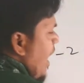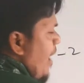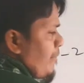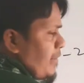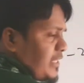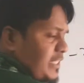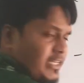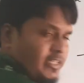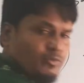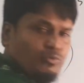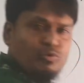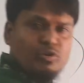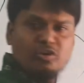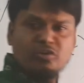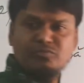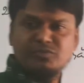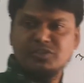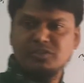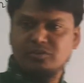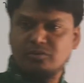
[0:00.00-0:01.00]
আমরা জানি দু
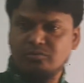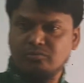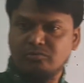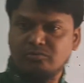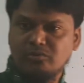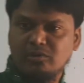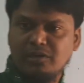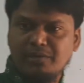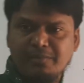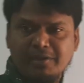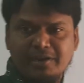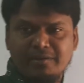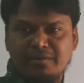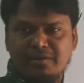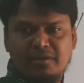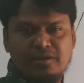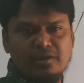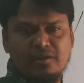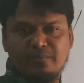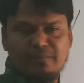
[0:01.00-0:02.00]
রকম চিহ্ন গুণ করলে পারে
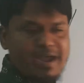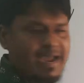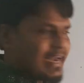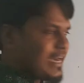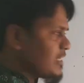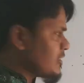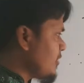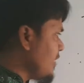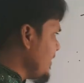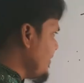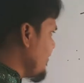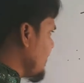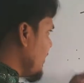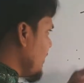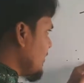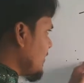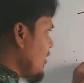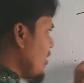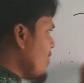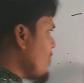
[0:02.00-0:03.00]
মাইনাস হয়
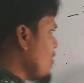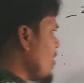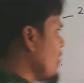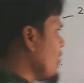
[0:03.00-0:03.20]
তাহলে আমার